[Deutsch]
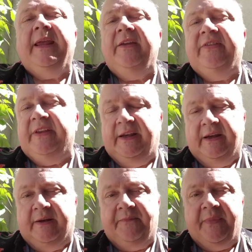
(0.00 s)
ist
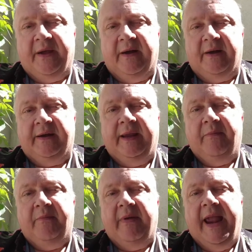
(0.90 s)
er äh,
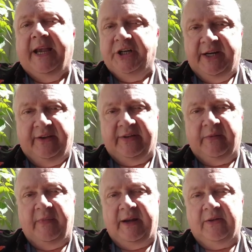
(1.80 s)
im
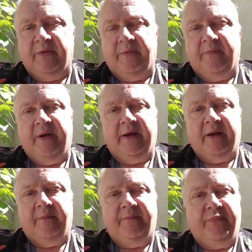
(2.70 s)
Einstiegssegment
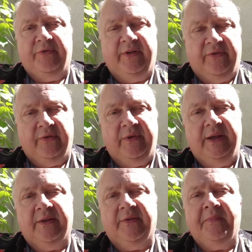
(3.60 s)
äh,
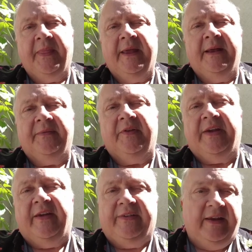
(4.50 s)
positioniert. Das
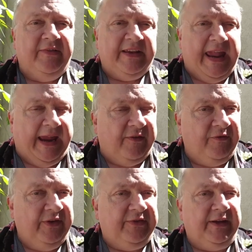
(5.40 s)
heißt, er ist
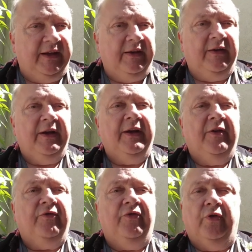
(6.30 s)
kein Whisky
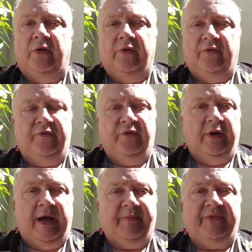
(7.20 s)
für,
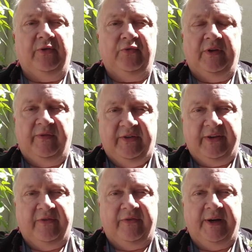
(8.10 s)
für absolute
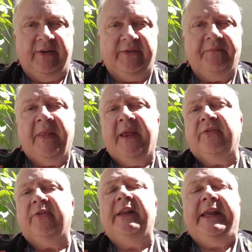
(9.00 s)
Whisky-Freaks,
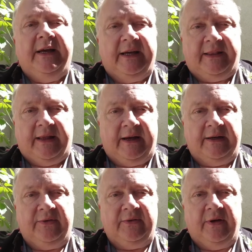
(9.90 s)
sondern eher
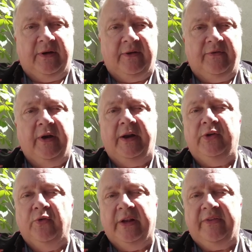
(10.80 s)
gedacht äh, für eine
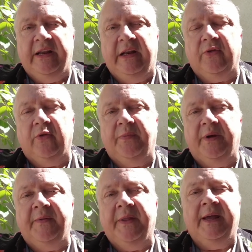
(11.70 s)
junge
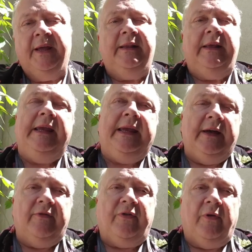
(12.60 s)
Zielgruppe, die
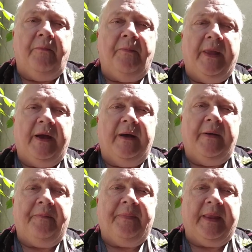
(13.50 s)
eher vom
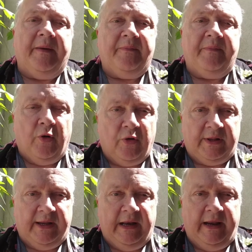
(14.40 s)
ähm,
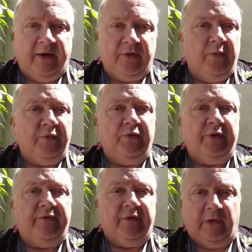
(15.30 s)
Cocktail herkommt
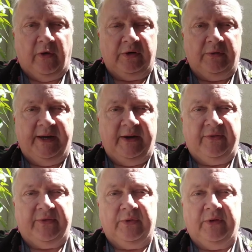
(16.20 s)
oder von Long
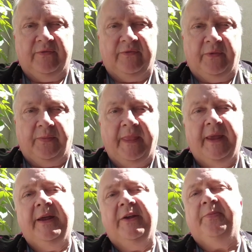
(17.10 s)
Drinks oder von
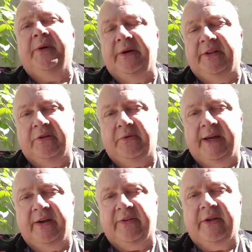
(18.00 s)
Spirited
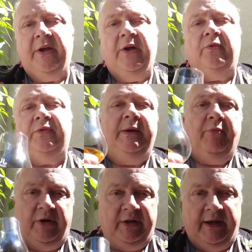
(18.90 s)
Drinks. Und die
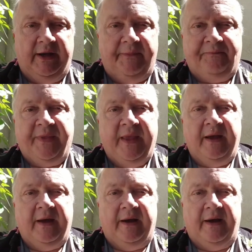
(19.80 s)
möchte er
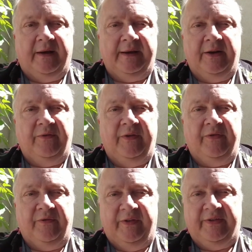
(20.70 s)
äh, irgendwie
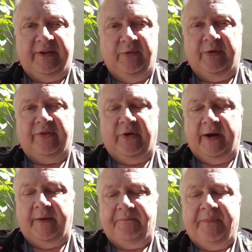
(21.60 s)
von Whisky
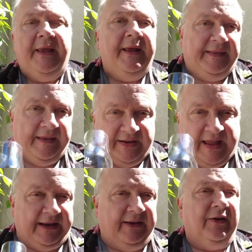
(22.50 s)
überzeugen. Das
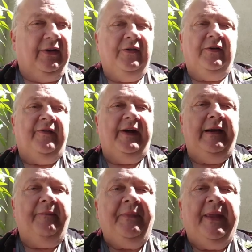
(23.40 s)
kann er auch, weil